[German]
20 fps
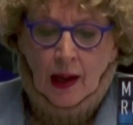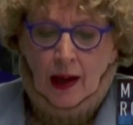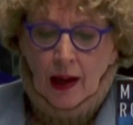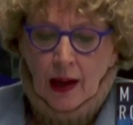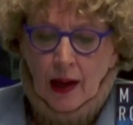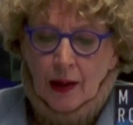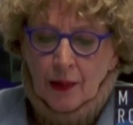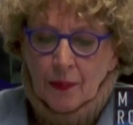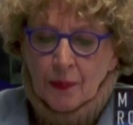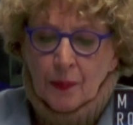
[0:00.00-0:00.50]

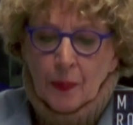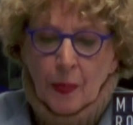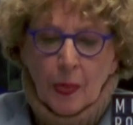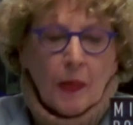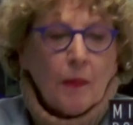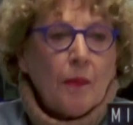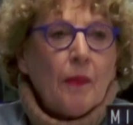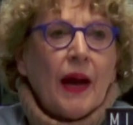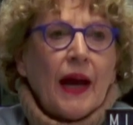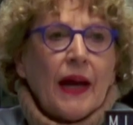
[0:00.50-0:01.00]
Ähm,
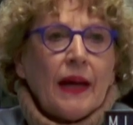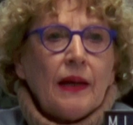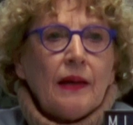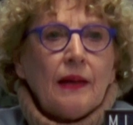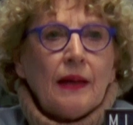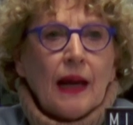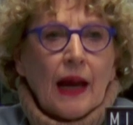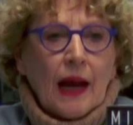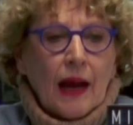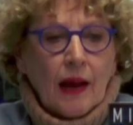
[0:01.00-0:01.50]
bei
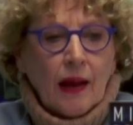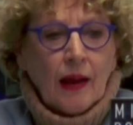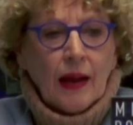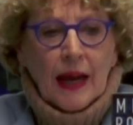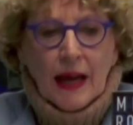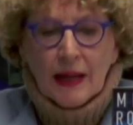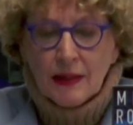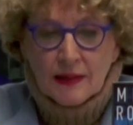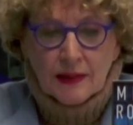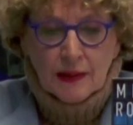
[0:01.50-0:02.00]
der
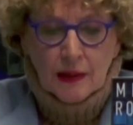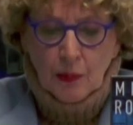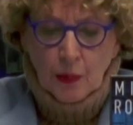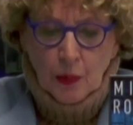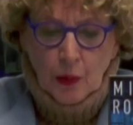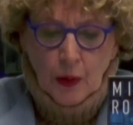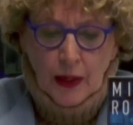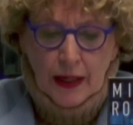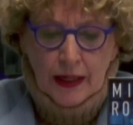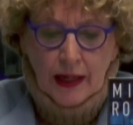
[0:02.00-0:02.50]

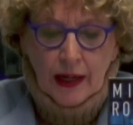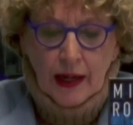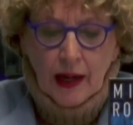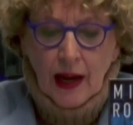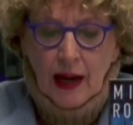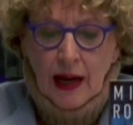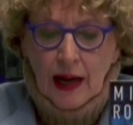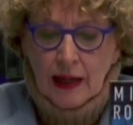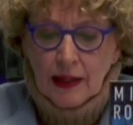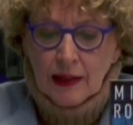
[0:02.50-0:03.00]
Erstgeborene
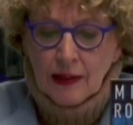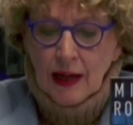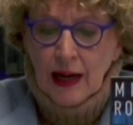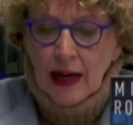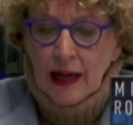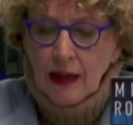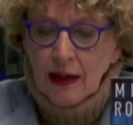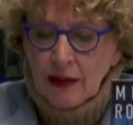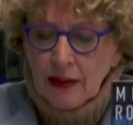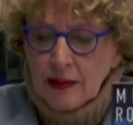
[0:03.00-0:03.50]

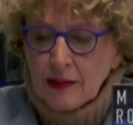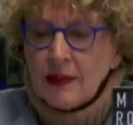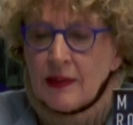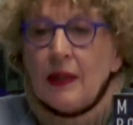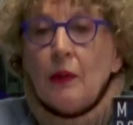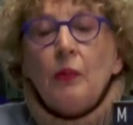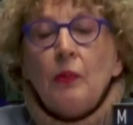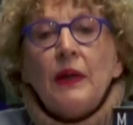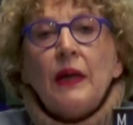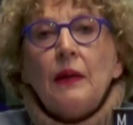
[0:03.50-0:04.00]
handelt es
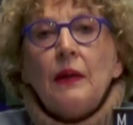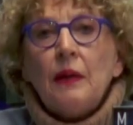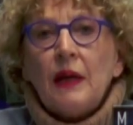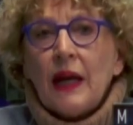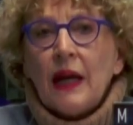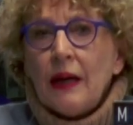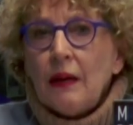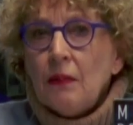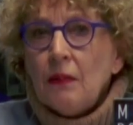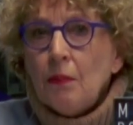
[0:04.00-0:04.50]
sich um den
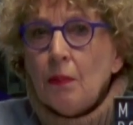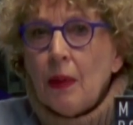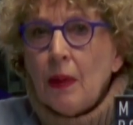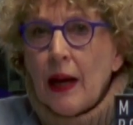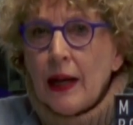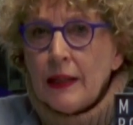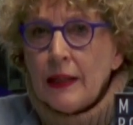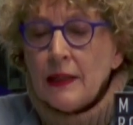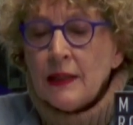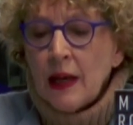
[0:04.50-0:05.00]
dritten
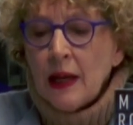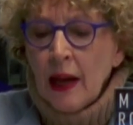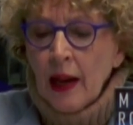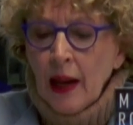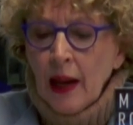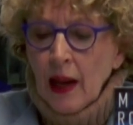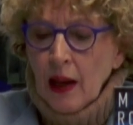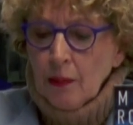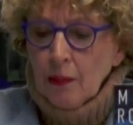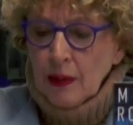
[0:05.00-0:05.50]
Band
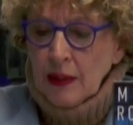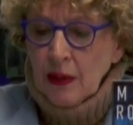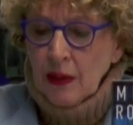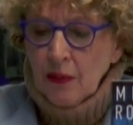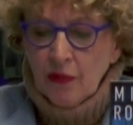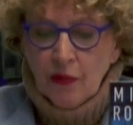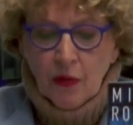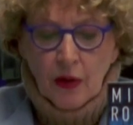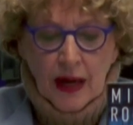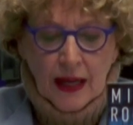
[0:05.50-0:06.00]
mit
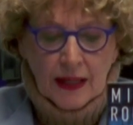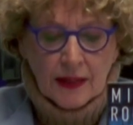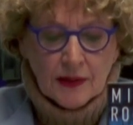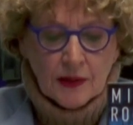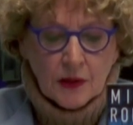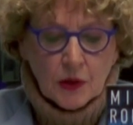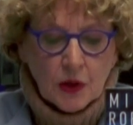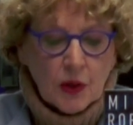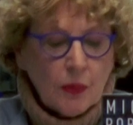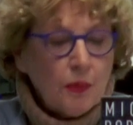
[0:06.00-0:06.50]
dem
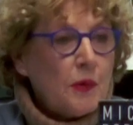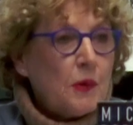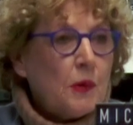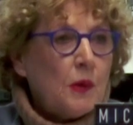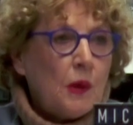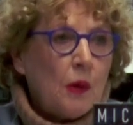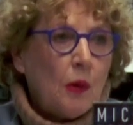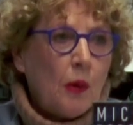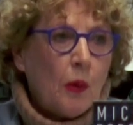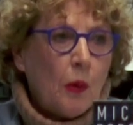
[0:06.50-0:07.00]
forensischen
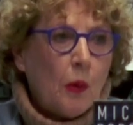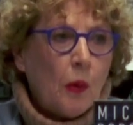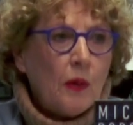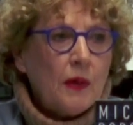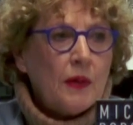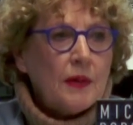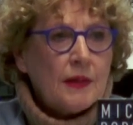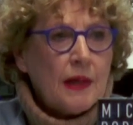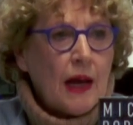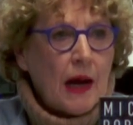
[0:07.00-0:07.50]

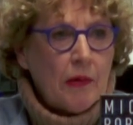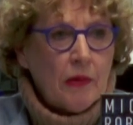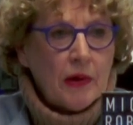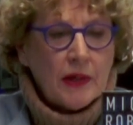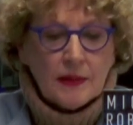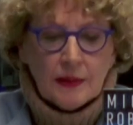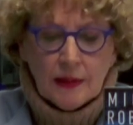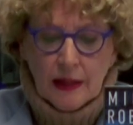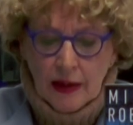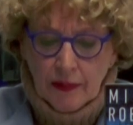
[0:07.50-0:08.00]
Psychologen
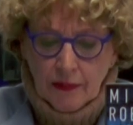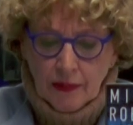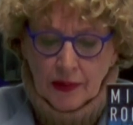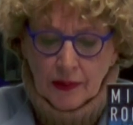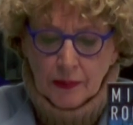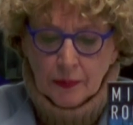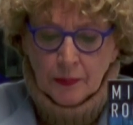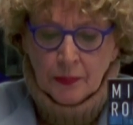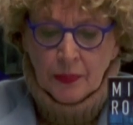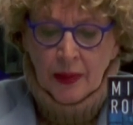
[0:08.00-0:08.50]
Cyrus
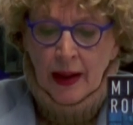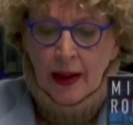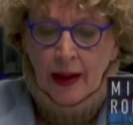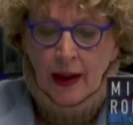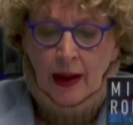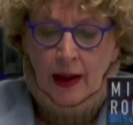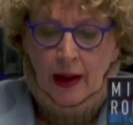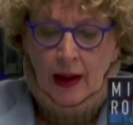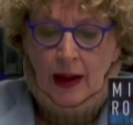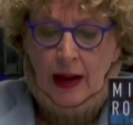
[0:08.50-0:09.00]
Heaven.
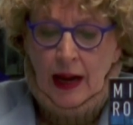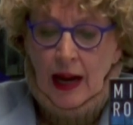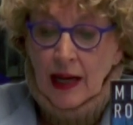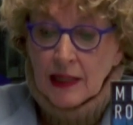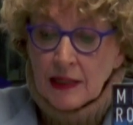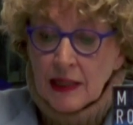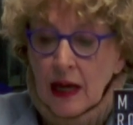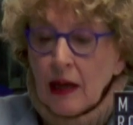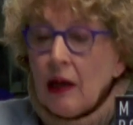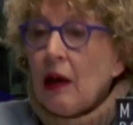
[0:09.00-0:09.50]
Er
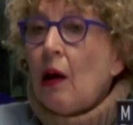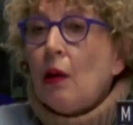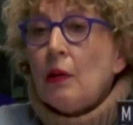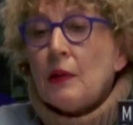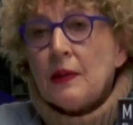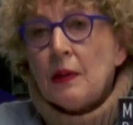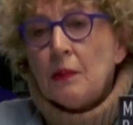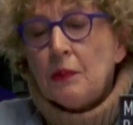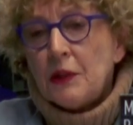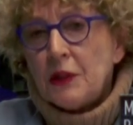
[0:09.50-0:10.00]
hat ein
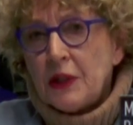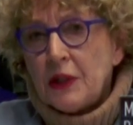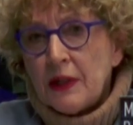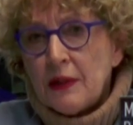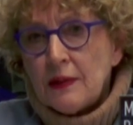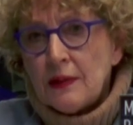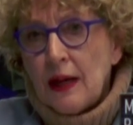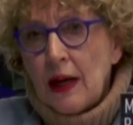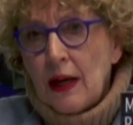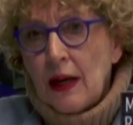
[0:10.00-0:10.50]
grausames
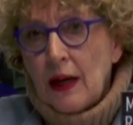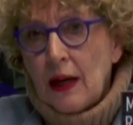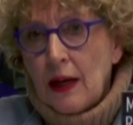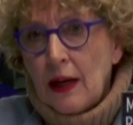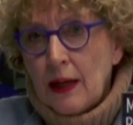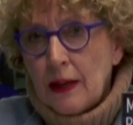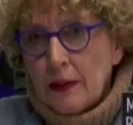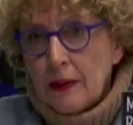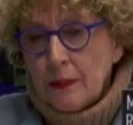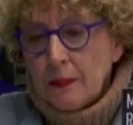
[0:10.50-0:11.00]
Schicksal
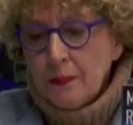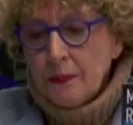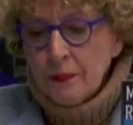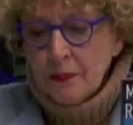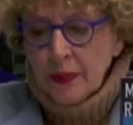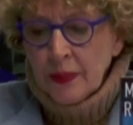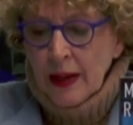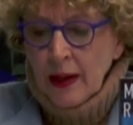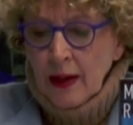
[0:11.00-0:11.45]
erlitten.